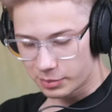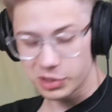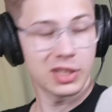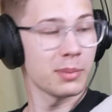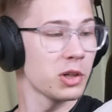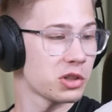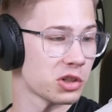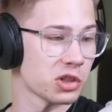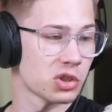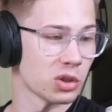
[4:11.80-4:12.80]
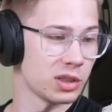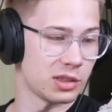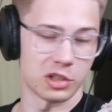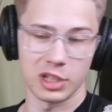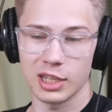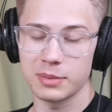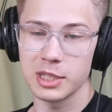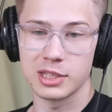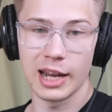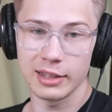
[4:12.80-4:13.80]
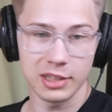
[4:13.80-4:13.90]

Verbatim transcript: мы же с тобой еще 600 тысяч не отметили, а